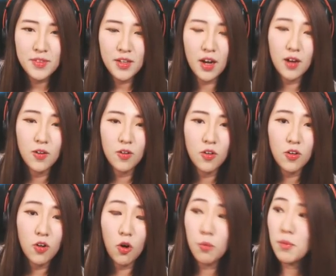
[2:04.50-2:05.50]
아,
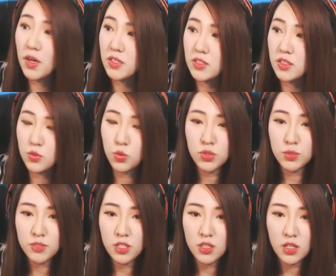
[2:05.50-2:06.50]
엄마가 있으니까 조심
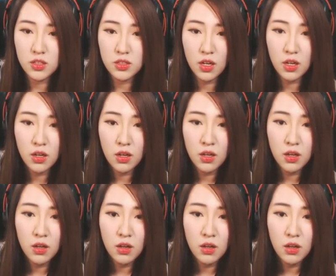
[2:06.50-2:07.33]
찾아야겠다. 오!